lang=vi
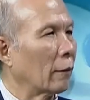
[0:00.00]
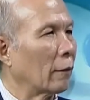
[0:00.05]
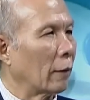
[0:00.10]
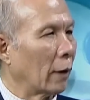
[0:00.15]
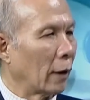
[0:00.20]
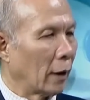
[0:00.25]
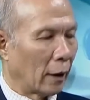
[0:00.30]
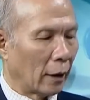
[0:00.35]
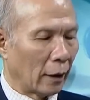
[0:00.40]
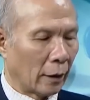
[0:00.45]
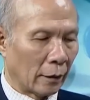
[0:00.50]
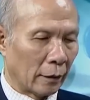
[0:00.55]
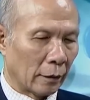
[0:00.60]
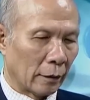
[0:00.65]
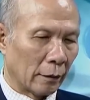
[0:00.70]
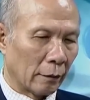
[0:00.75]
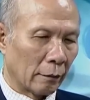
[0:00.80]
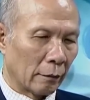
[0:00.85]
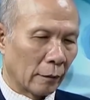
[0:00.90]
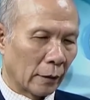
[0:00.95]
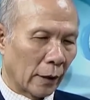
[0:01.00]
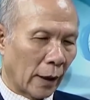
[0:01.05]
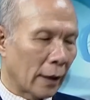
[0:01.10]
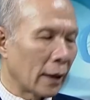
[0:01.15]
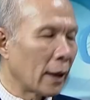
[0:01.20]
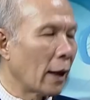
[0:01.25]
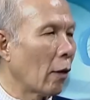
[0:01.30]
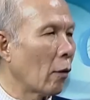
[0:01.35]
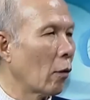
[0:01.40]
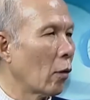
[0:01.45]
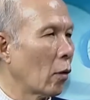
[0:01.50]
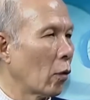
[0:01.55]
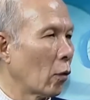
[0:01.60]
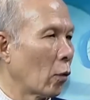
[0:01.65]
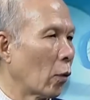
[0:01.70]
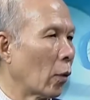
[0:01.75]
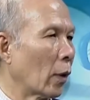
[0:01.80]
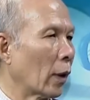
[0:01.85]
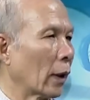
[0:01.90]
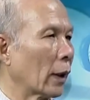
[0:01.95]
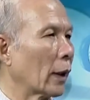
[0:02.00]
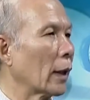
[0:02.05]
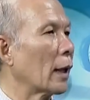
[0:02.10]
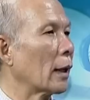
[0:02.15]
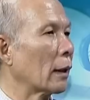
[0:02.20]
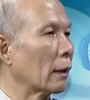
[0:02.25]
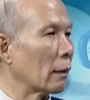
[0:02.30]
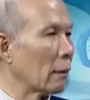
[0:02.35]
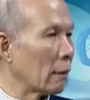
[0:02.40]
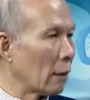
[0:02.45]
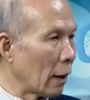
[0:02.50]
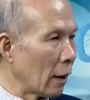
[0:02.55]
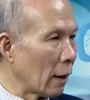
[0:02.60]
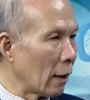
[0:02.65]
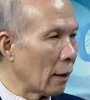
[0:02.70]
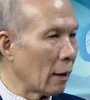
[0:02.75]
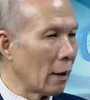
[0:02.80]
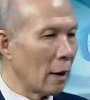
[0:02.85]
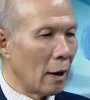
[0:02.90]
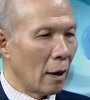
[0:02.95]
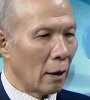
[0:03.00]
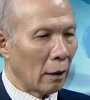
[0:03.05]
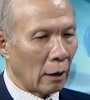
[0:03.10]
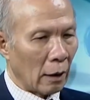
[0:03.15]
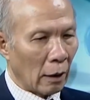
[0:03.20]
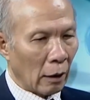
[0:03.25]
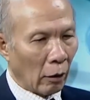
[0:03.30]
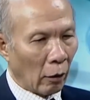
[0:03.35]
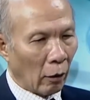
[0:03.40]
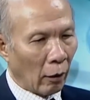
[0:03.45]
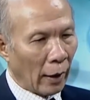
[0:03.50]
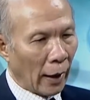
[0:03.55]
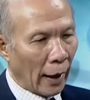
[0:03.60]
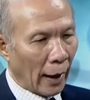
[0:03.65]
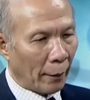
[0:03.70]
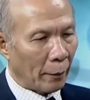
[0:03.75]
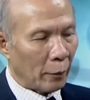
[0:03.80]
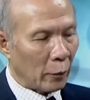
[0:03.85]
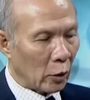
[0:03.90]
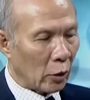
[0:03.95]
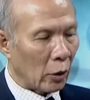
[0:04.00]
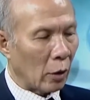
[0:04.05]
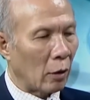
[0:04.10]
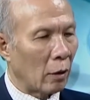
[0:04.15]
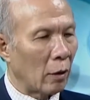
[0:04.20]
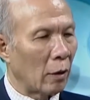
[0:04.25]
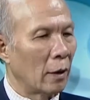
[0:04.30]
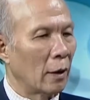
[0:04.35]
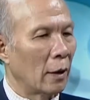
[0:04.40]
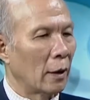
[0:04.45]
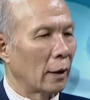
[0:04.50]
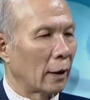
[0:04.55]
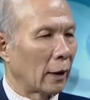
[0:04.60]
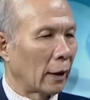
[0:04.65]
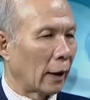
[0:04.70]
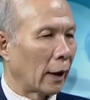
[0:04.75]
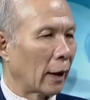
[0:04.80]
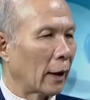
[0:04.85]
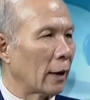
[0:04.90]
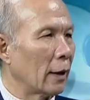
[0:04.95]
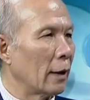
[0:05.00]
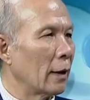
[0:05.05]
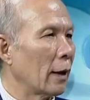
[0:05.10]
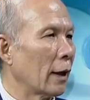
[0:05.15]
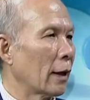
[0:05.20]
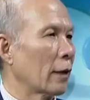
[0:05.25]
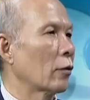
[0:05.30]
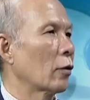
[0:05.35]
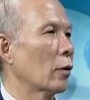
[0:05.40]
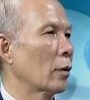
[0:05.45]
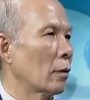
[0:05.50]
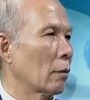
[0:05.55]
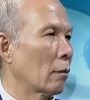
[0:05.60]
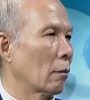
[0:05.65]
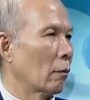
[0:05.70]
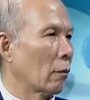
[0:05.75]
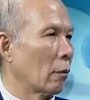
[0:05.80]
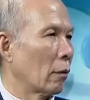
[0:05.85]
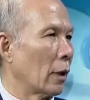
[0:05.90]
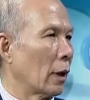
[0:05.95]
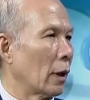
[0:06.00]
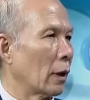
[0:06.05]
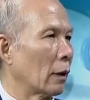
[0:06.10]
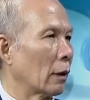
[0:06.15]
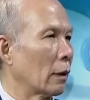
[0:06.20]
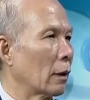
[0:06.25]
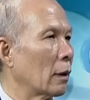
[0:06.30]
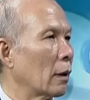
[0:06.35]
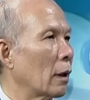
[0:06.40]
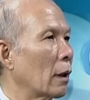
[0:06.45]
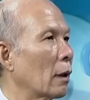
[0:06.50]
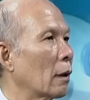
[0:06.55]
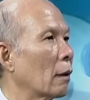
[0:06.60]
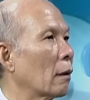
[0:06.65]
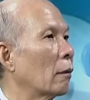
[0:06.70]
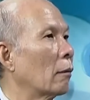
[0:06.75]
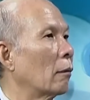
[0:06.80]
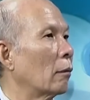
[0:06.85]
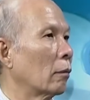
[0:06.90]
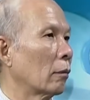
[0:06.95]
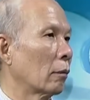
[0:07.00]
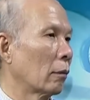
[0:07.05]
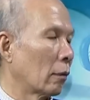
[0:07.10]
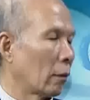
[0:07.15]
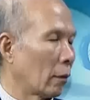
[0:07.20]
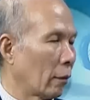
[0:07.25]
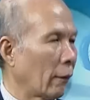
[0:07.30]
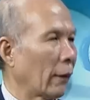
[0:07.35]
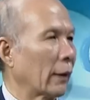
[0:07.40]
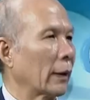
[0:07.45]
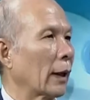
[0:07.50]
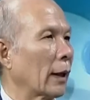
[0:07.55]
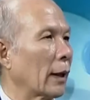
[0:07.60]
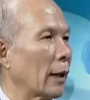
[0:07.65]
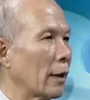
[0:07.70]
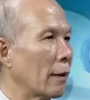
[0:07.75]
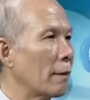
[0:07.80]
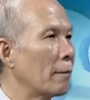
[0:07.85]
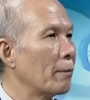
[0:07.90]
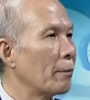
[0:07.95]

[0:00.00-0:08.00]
à, khác nhau của cái nền kinh tế ấy, thì nó làm cho cái lãi suất của nền kinh tế cũng phải tăng lên.